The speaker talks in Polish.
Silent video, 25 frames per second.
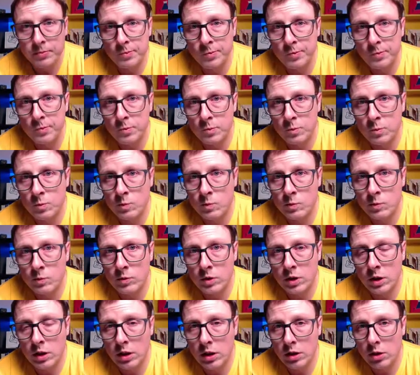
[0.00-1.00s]
mm,
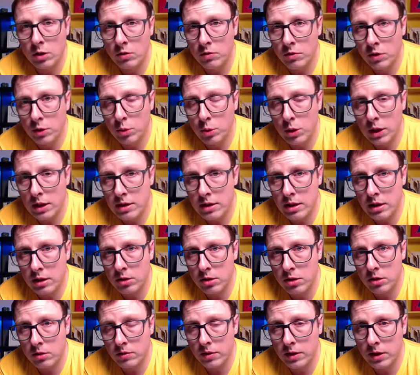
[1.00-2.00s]
i konfiguracji
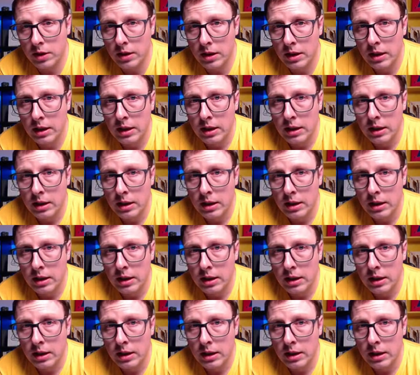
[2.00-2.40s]
elektronowej,